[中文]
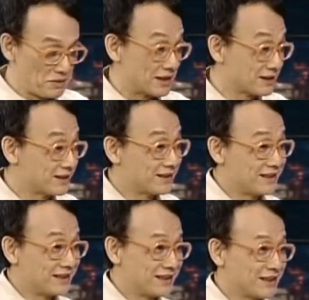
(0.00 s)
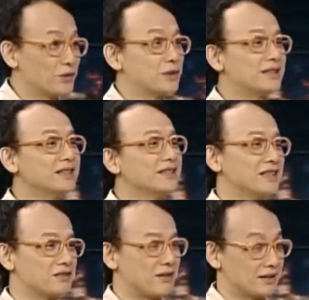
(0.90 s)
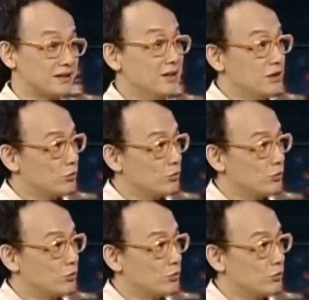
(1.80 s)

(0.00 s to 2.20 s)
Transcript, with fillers: 法，我比较性格的关系，